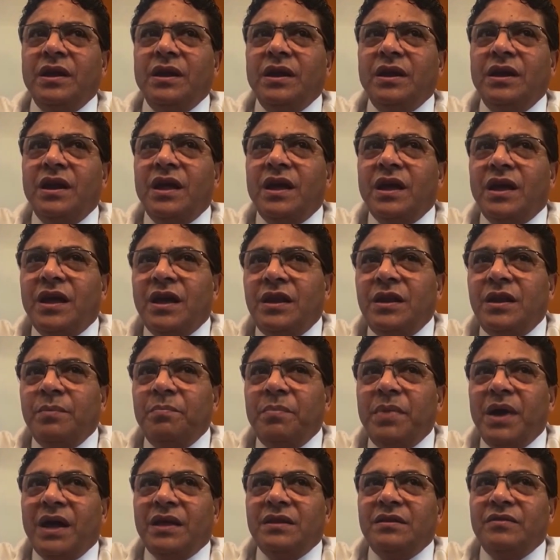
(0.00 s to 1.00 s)
الاجانب
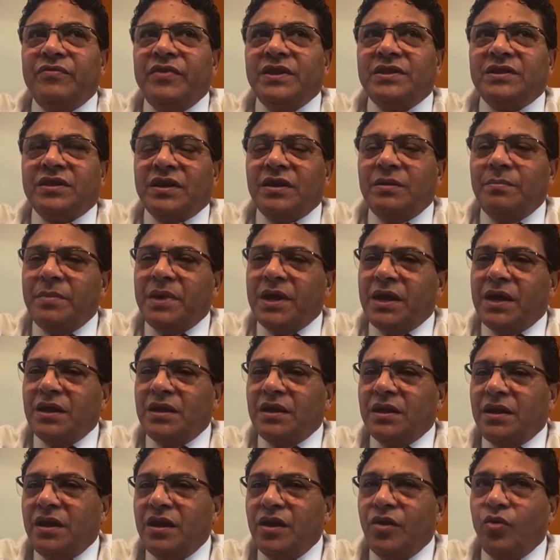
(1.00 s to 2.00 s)
بعد فتح المجال
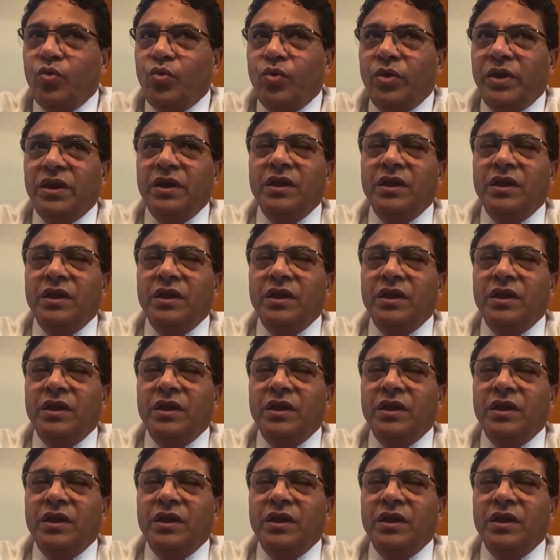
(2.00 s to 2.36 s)
الجوي